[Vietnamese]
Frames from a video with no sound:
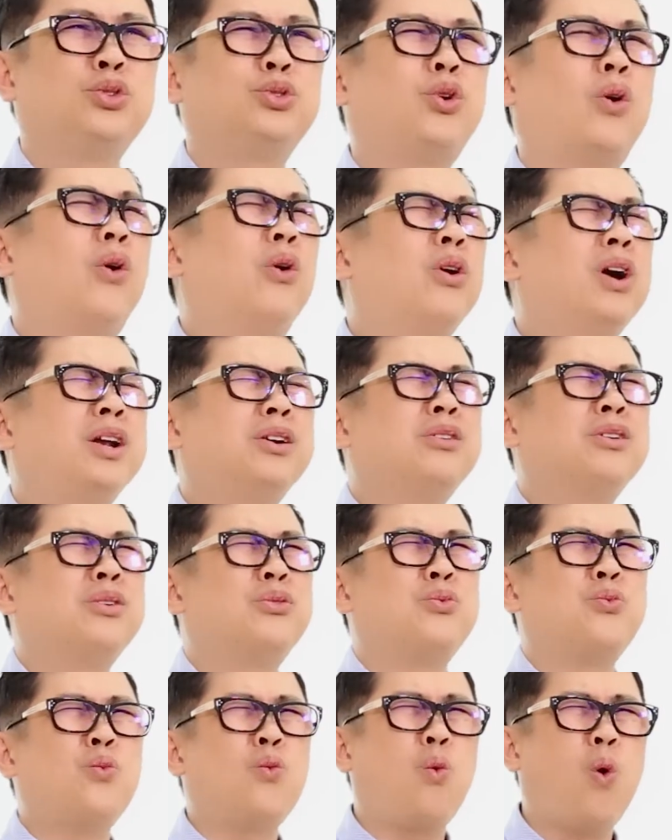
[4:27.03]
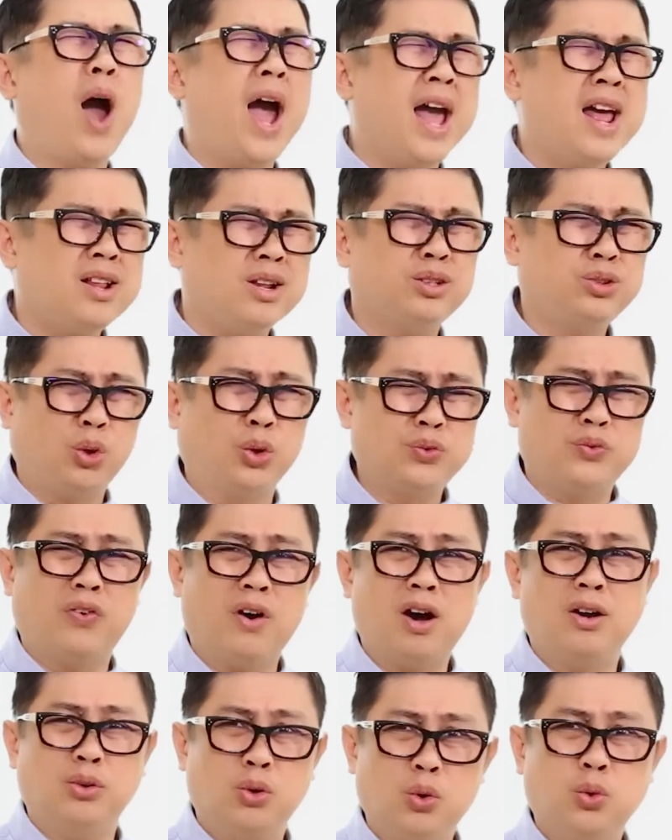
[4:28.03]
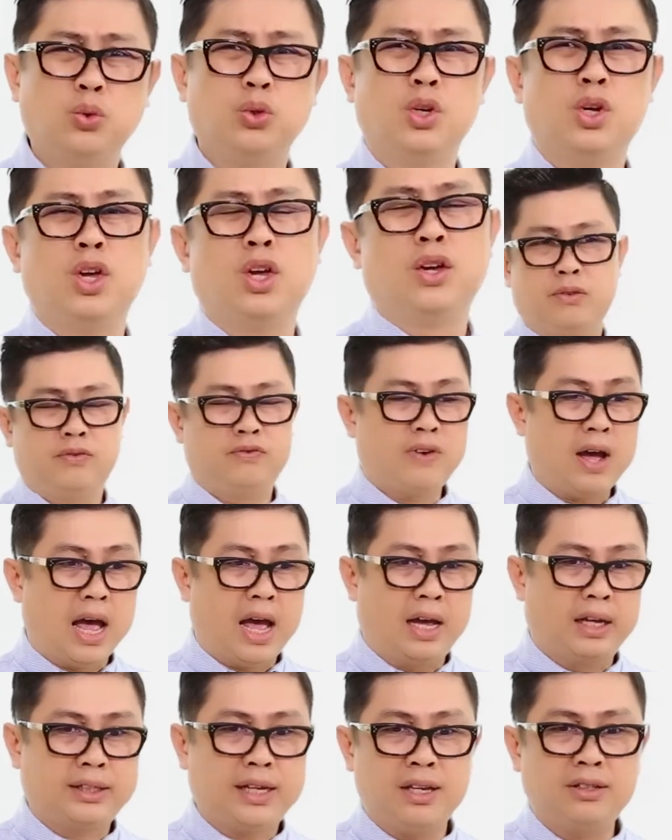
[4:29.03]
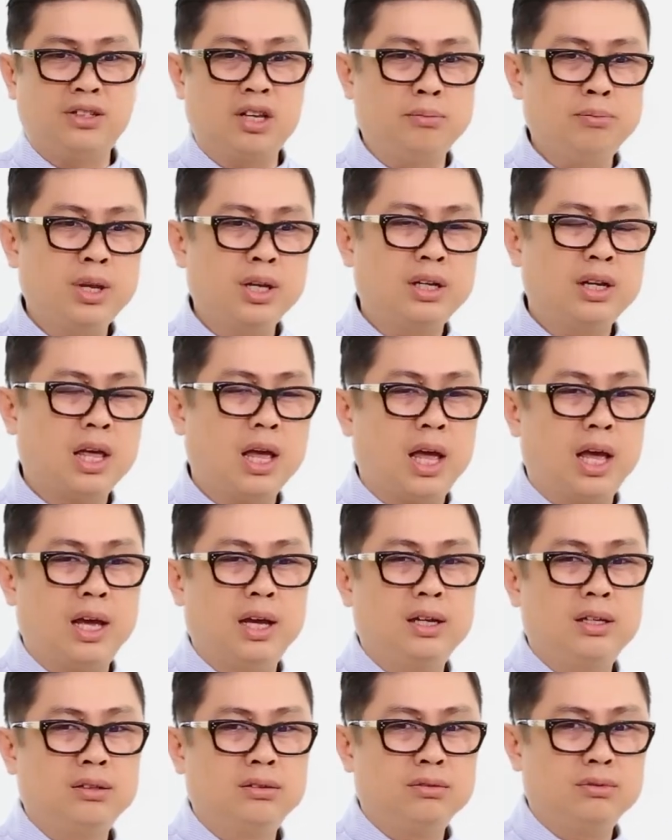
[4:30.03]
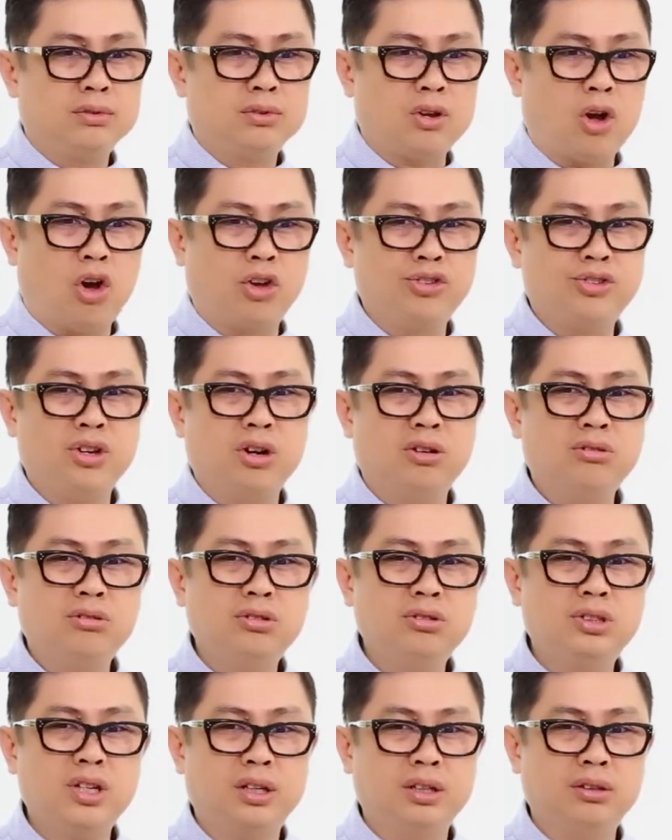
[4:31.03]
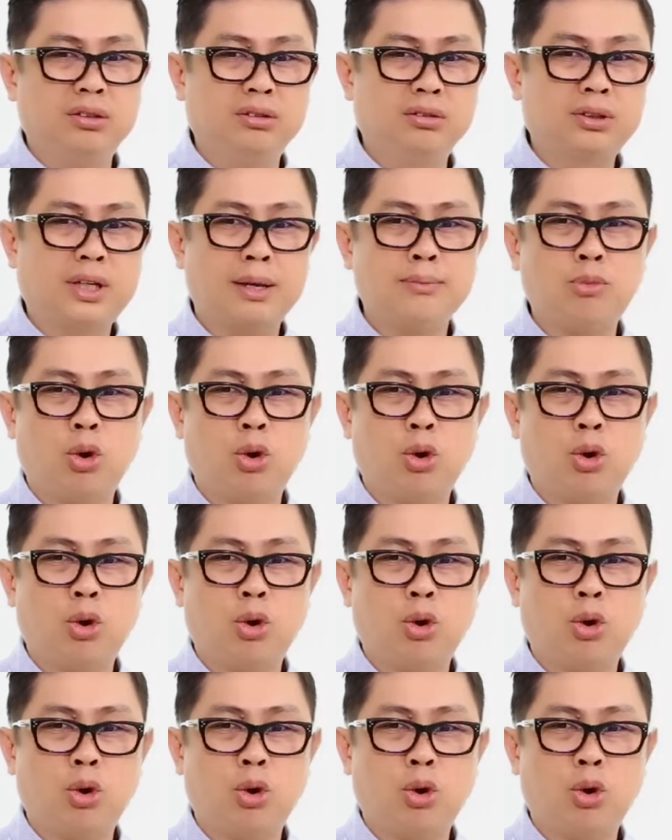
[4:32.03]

trộn hay nói là quá là tuyệt vời luôn và các anh chị biết là hả họ giữ gìn cái